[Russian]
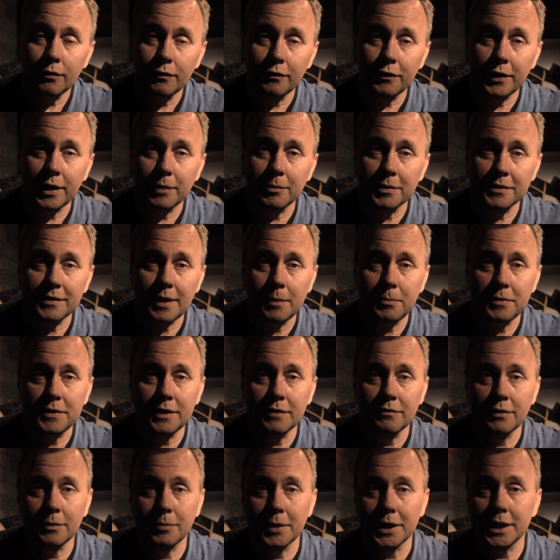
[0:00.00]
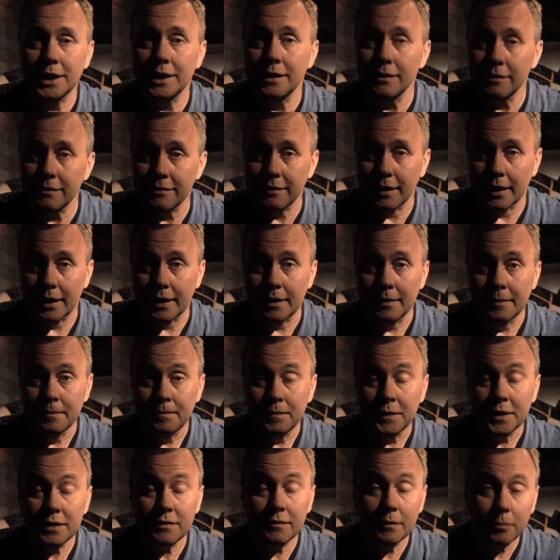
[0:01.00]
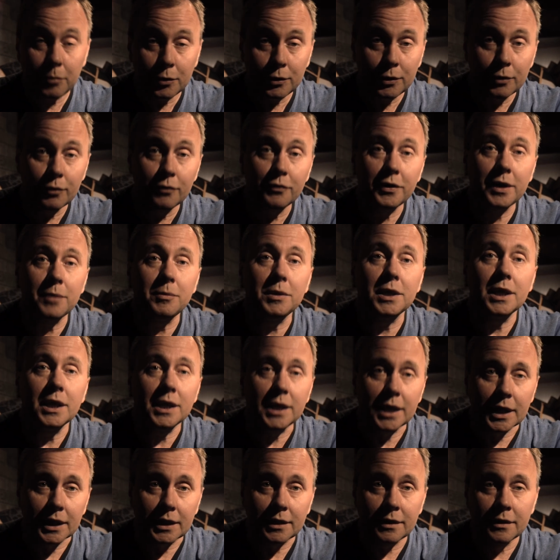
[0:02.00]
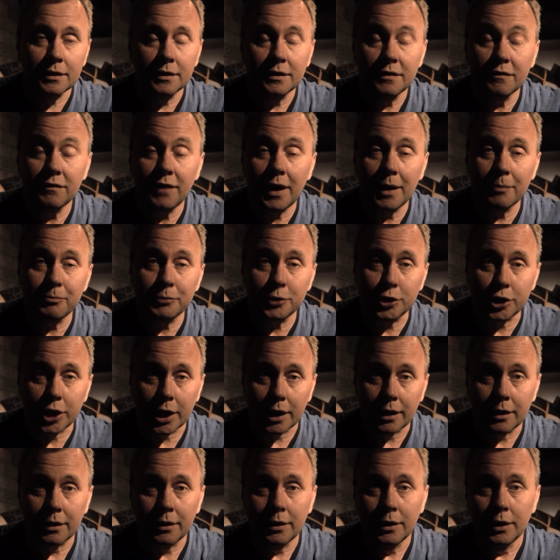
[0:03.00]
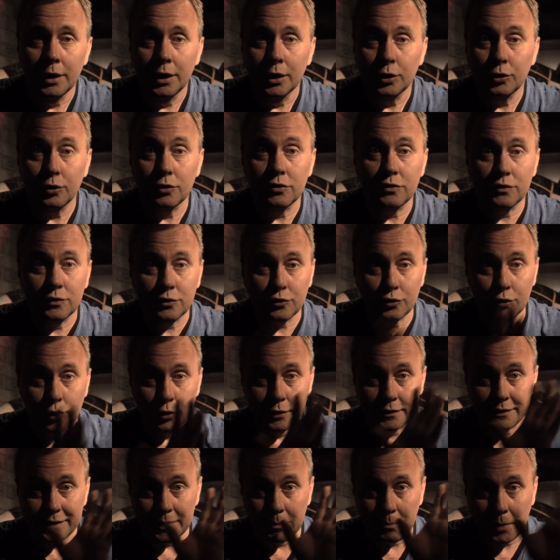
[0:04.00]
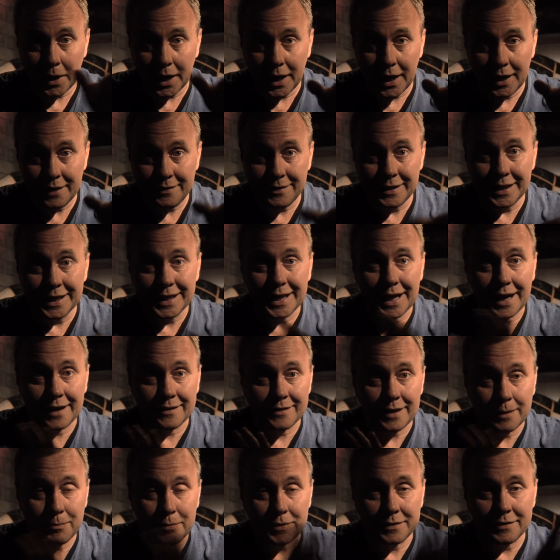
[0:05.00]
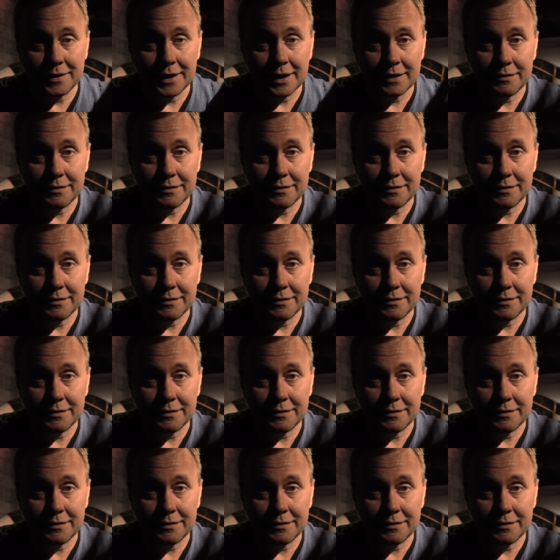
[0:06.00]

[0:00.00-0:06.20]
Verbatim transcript: время записи выбрать нельзя. Свободного времени нет. Вообще. То есть солнце погаснет, а запись не